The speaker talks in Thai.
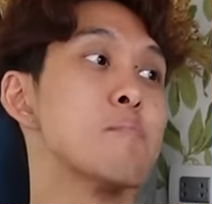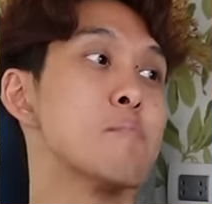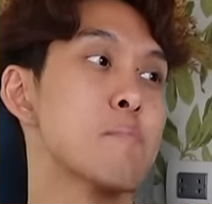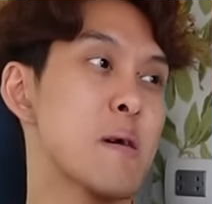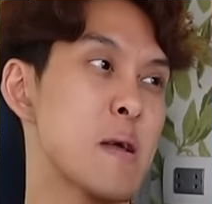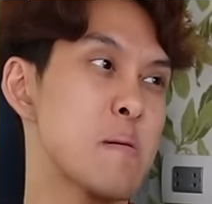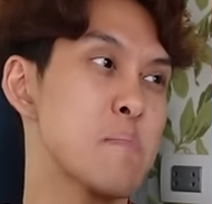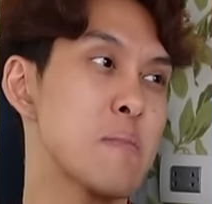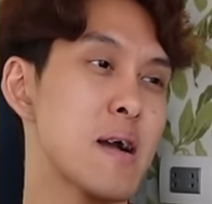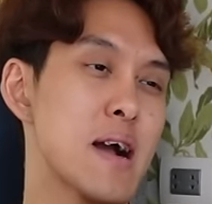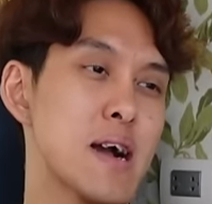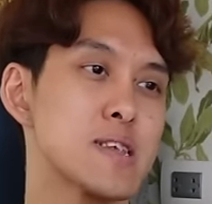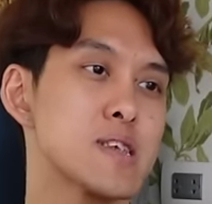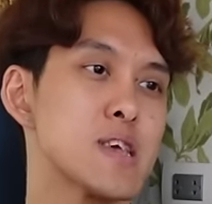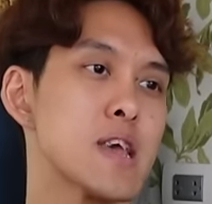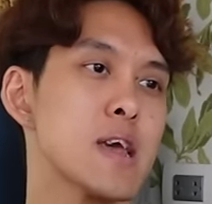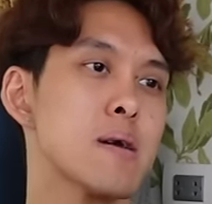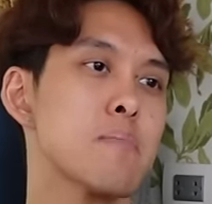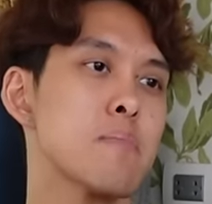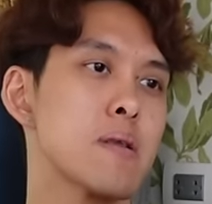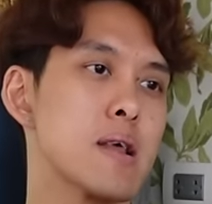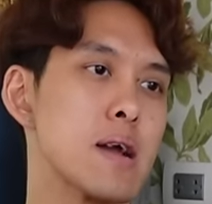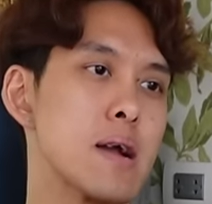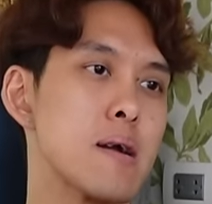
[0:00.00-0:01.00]
เป็นมืออาชี
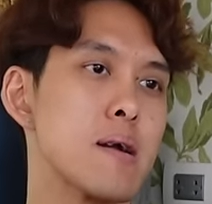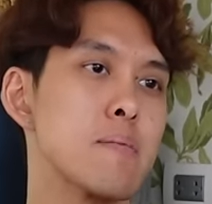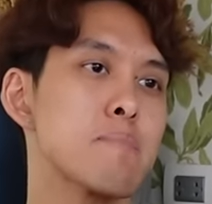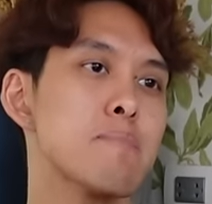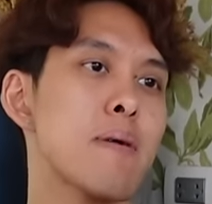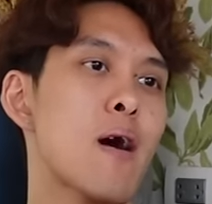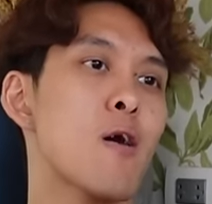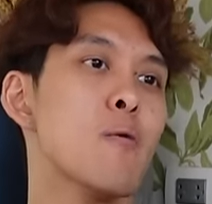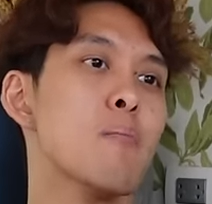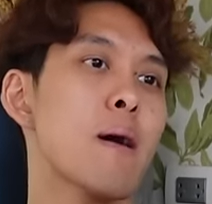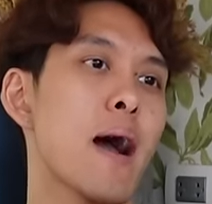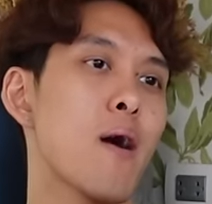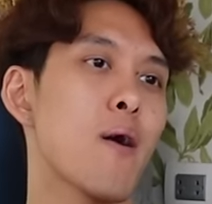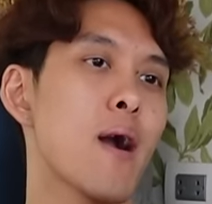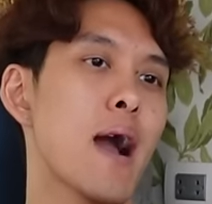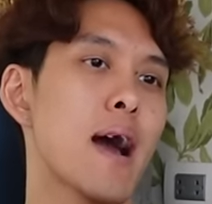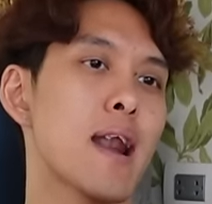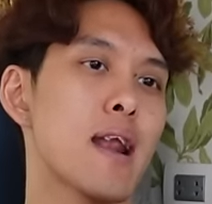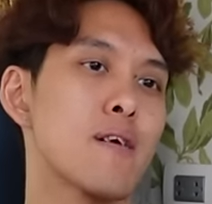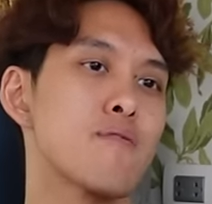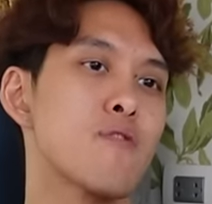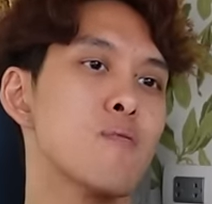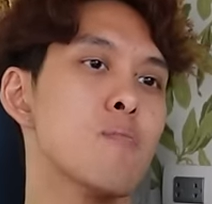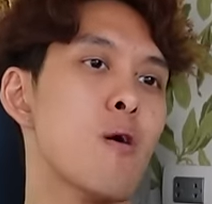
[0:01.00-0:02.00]
พหรือเป้าหมายของกา
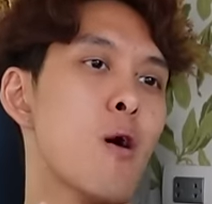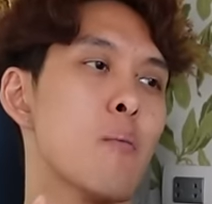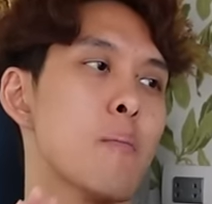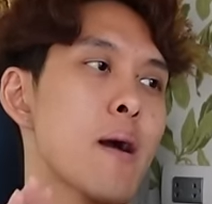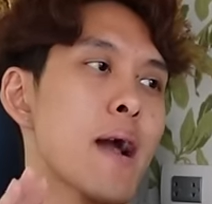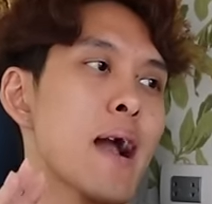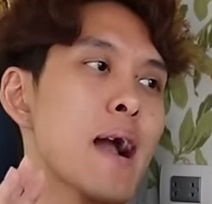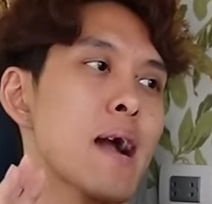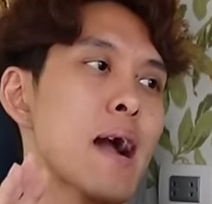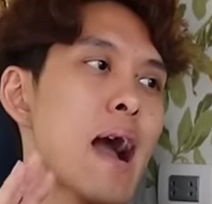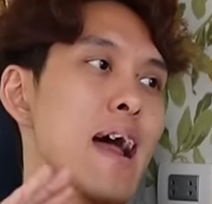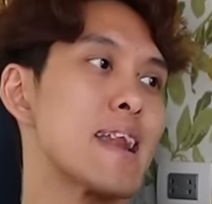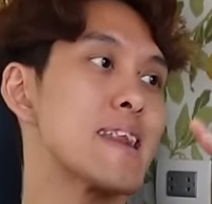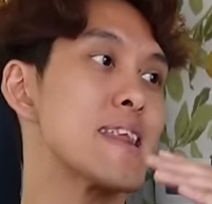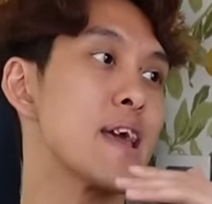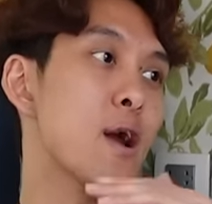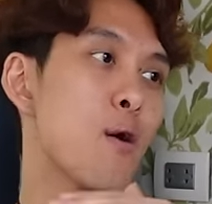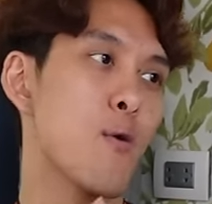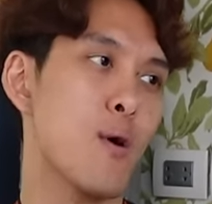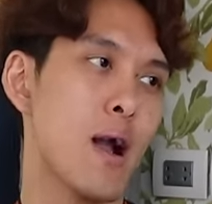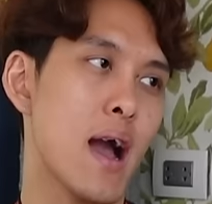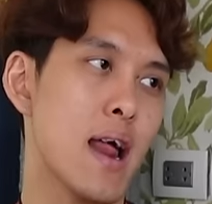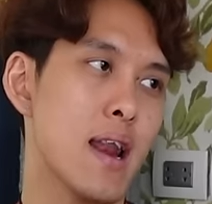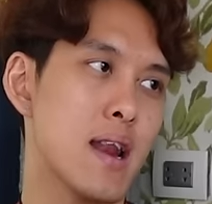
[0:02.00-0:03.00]
รทำฟุตบอลแม่งอันเดี
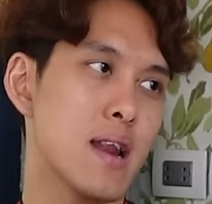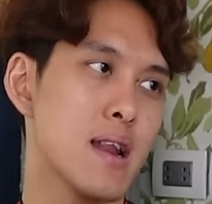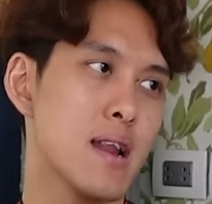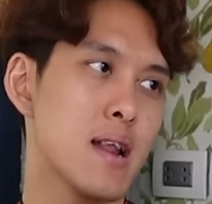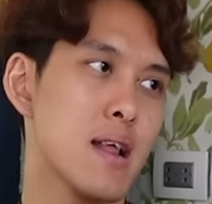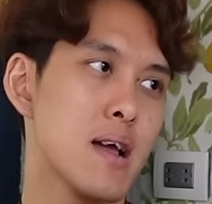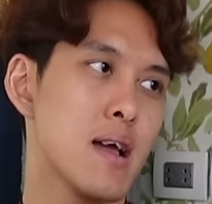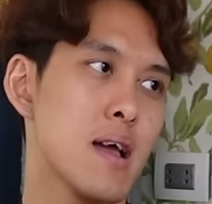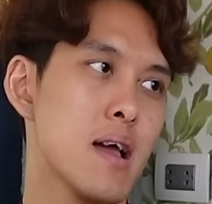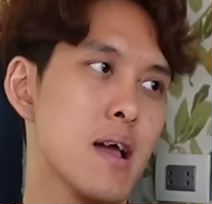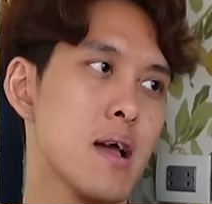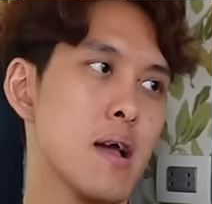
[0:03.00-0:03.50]
ยวกันใช่